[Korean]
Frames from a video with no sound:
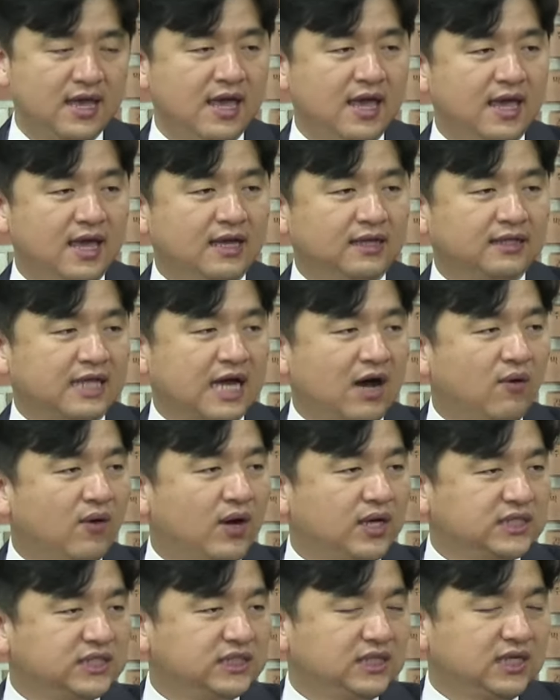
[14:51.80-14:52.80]
나와
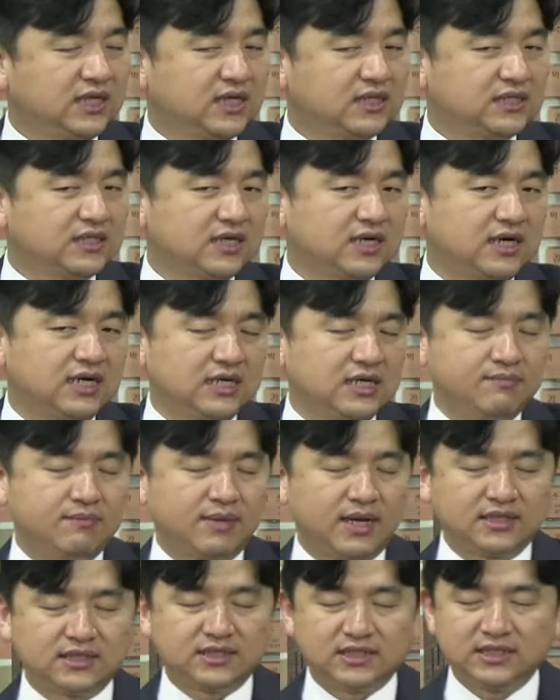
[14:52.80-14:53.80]
신앙의 색깔이
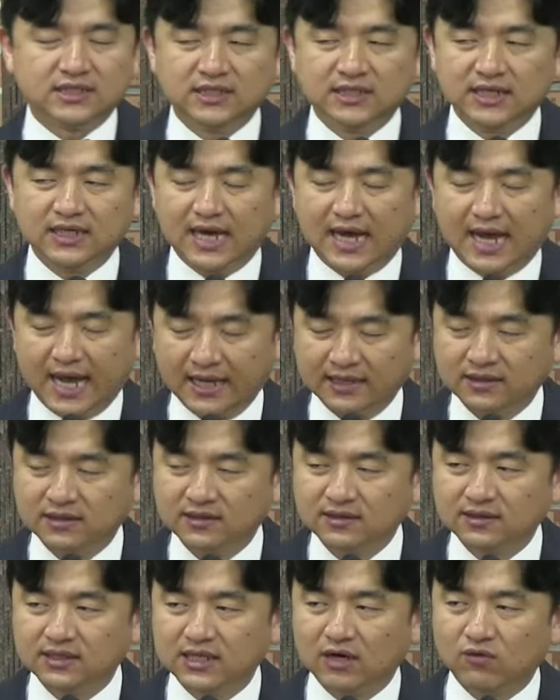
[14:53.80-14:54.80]
맞지
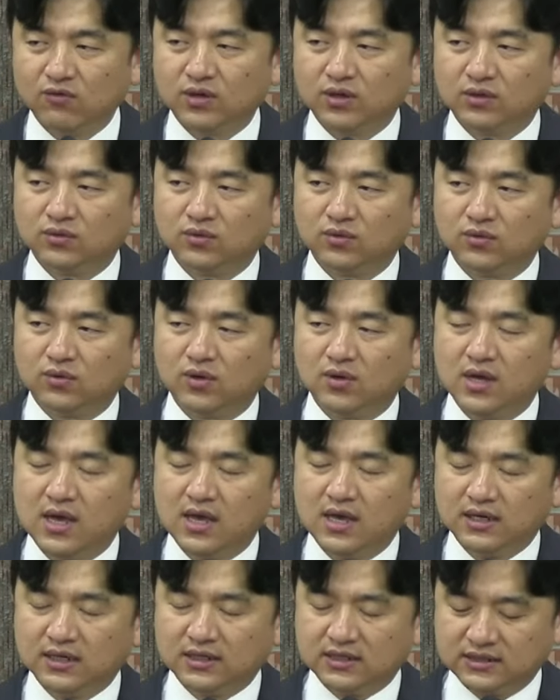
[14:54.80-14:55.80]
않는다고 해도
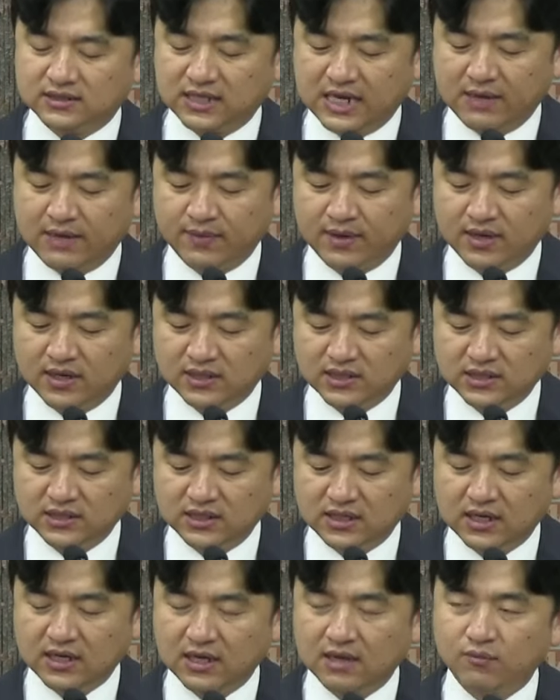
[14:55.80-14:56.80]
그 사람의
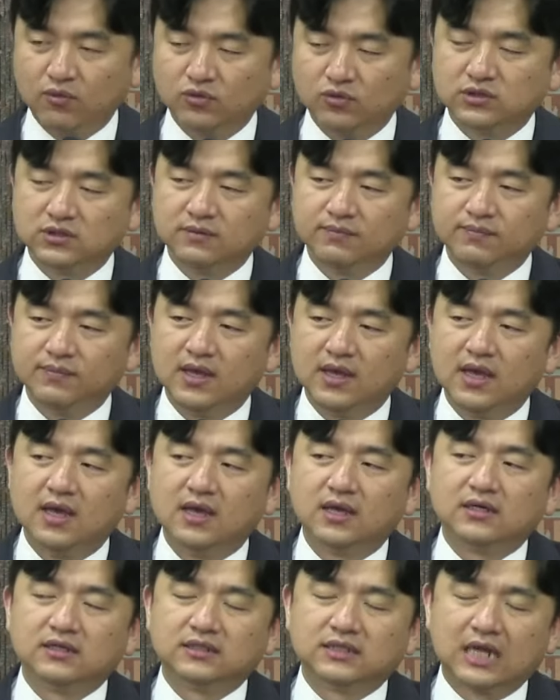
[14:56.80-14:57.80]
신앙의 모습,
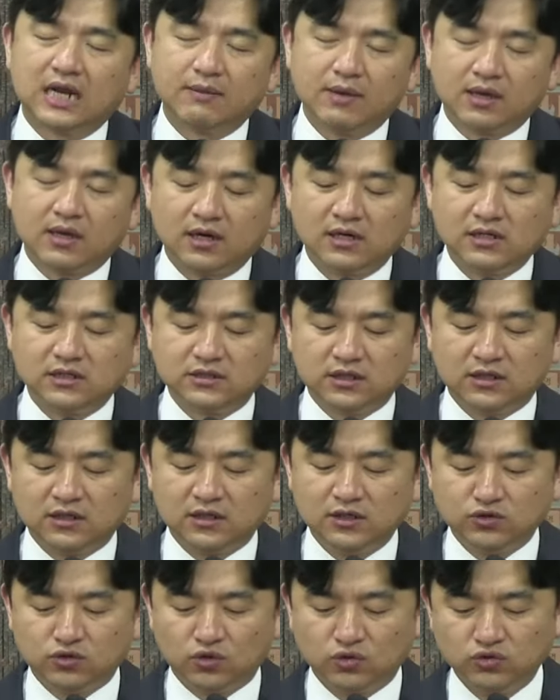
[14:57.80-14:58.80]
그 사람의 결정을
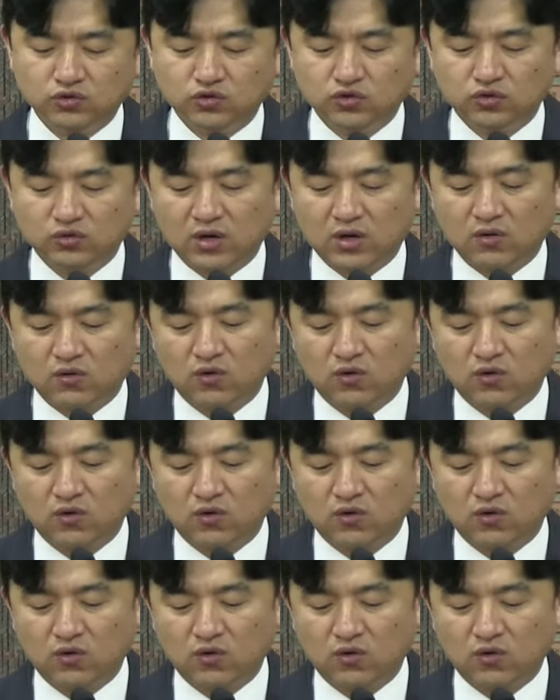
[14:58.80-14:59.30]
존중하고